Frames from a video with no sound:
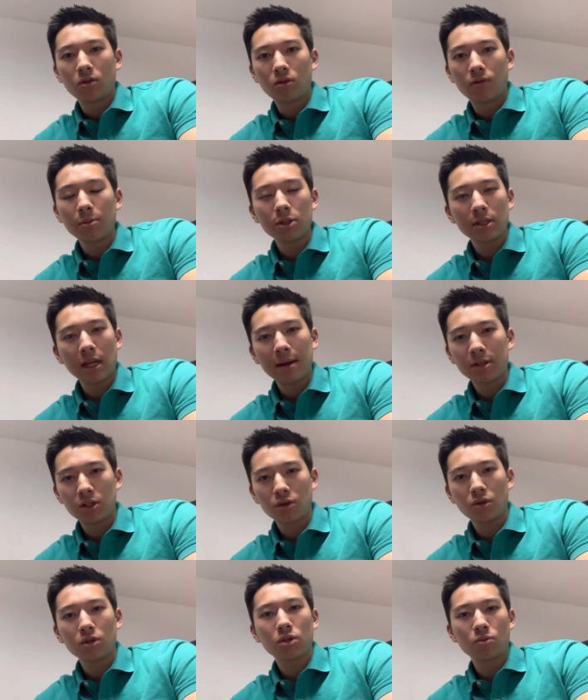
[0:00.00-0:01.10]
Wir müssen einmal
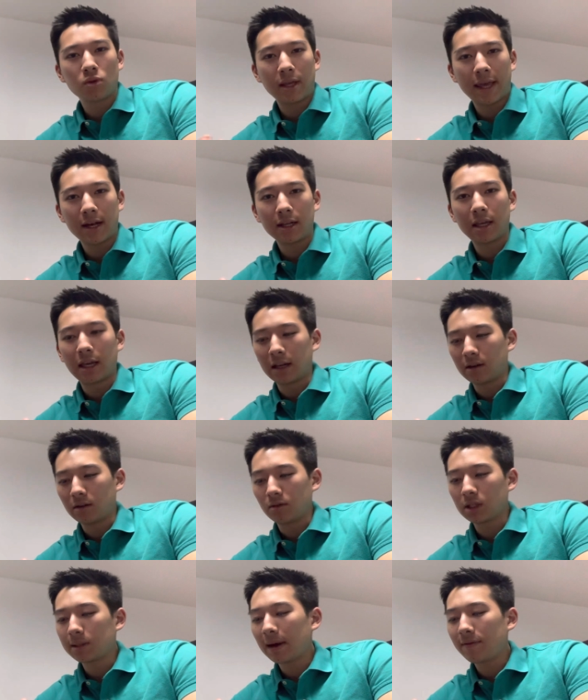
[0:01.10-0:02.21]
zurück zum Kern gehen.
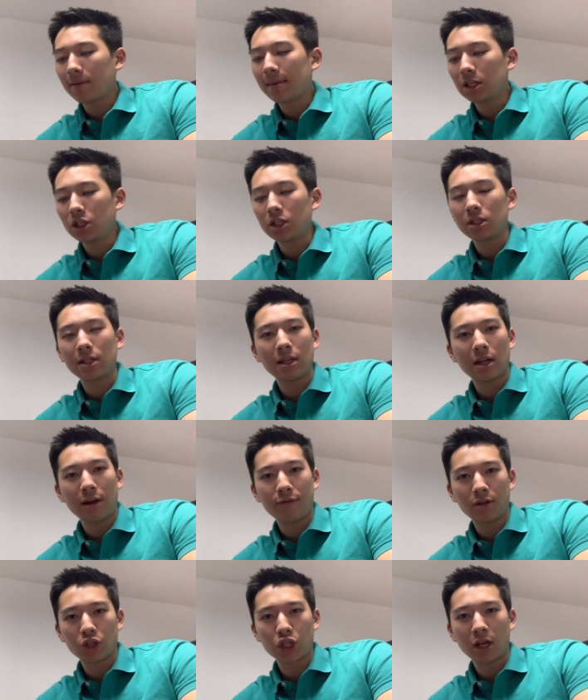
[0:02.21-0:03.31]
Und zwar, wir Menschen sind ja
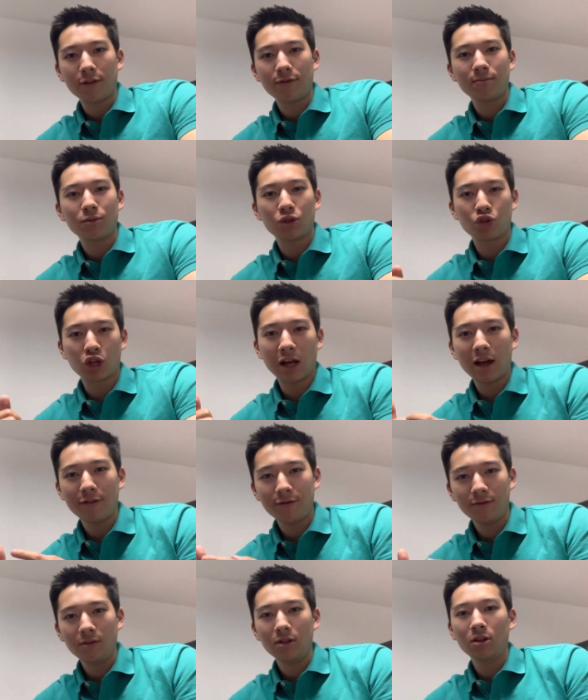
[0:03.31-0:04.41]
dafür geschaffen, zu
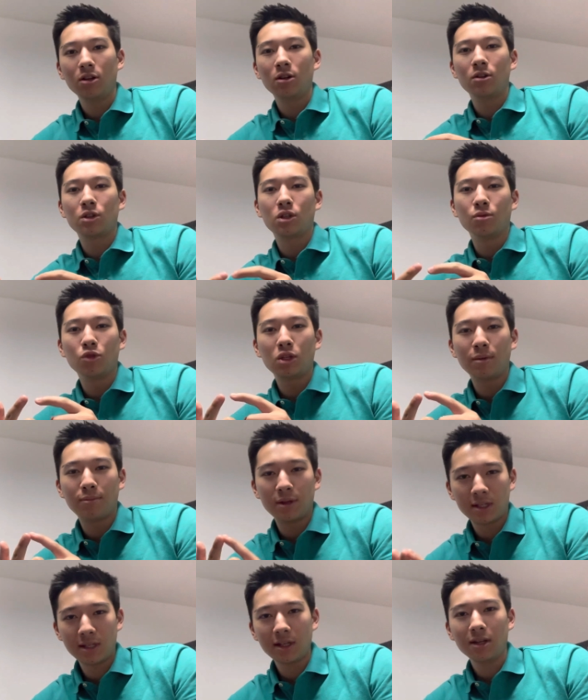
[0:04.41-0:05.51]
schlafen, zu
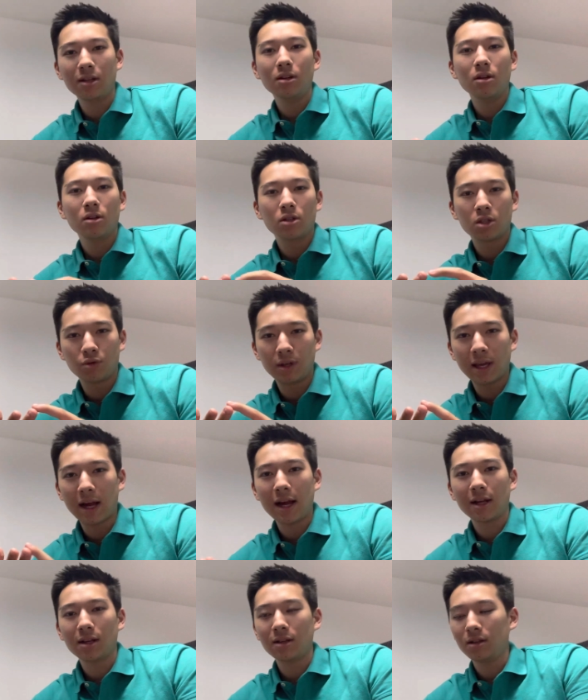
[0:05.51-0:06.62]
multiplizieren, zu
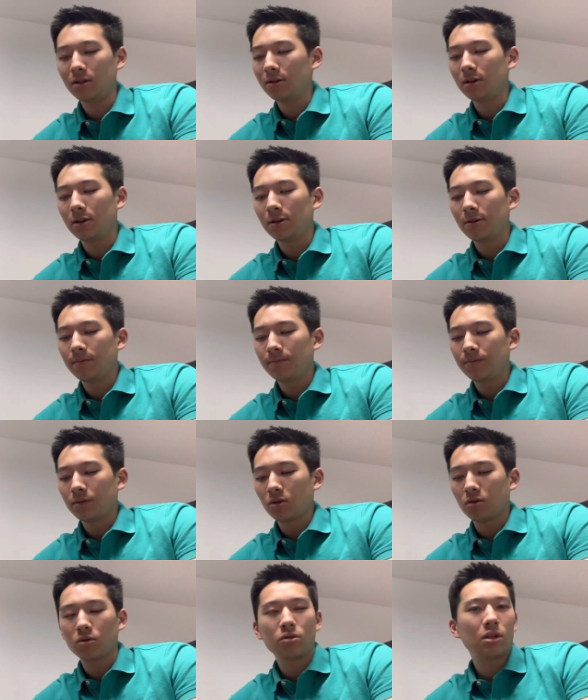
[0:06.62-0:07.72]
jagen
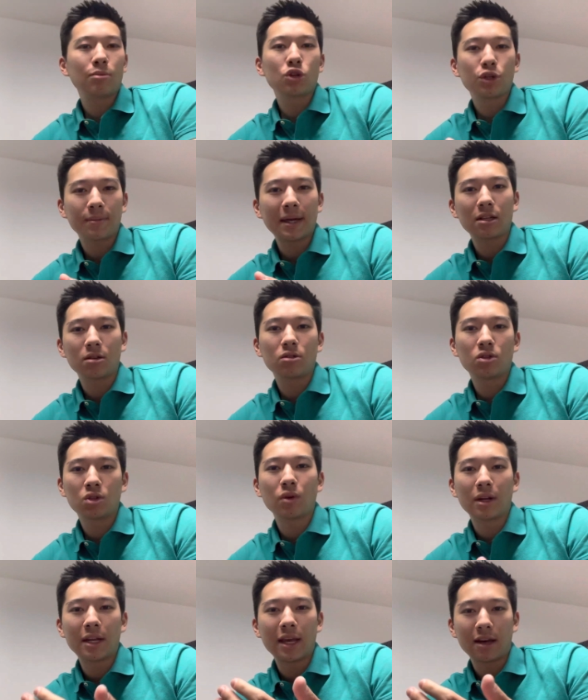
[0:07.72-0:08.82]
und dementsprechend zu
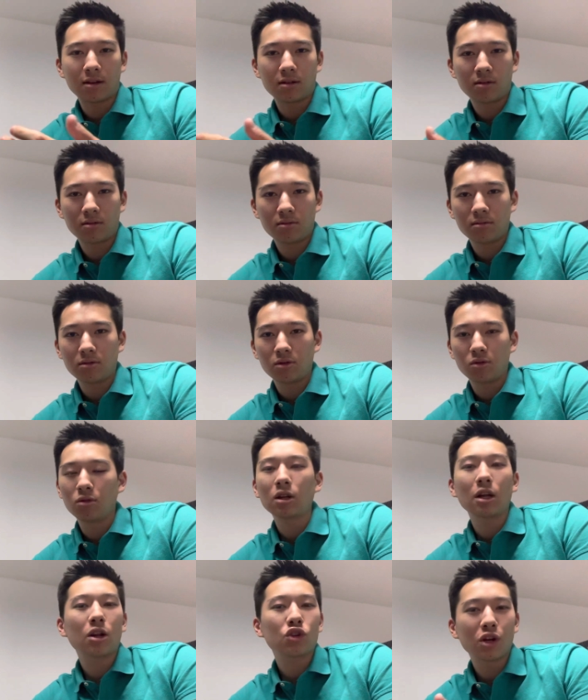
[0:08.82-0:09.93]
ernähren. Und
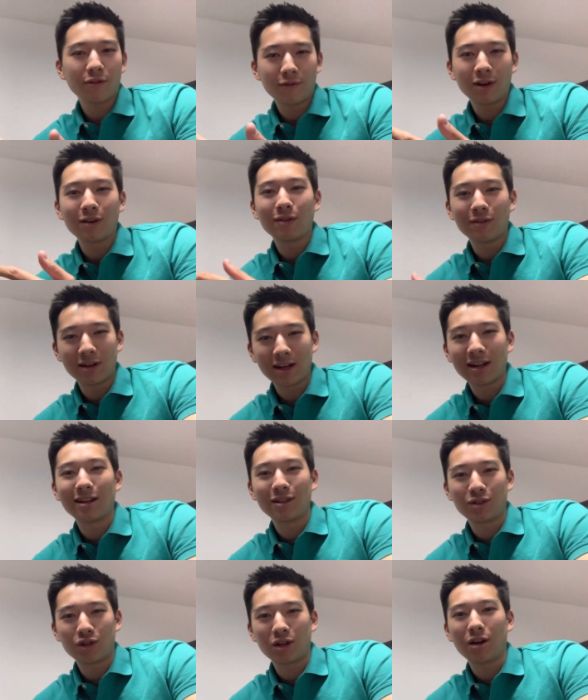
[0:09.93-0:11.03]
dann fangen wir wieder an, halt
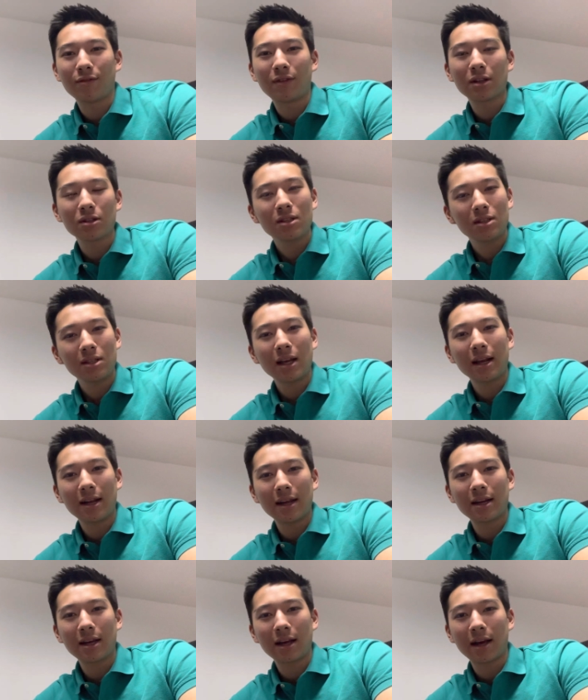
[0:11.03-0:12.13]
zu schlafen. Also es ist ein
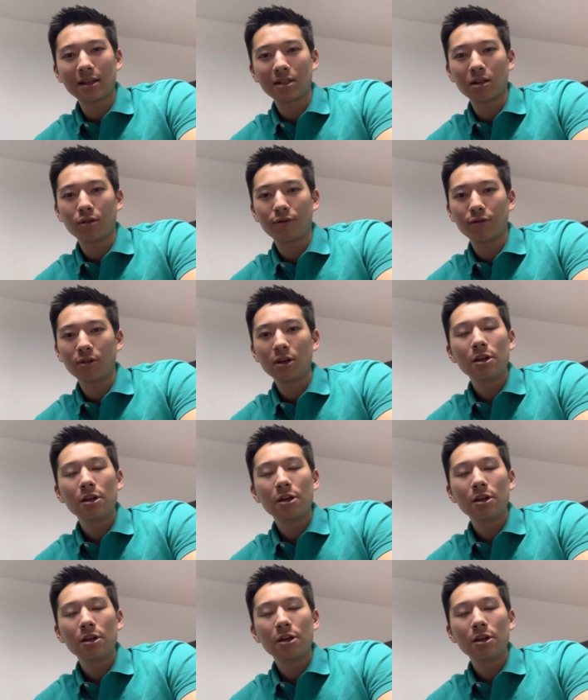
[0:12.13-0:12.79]
kleiner Kreislauf.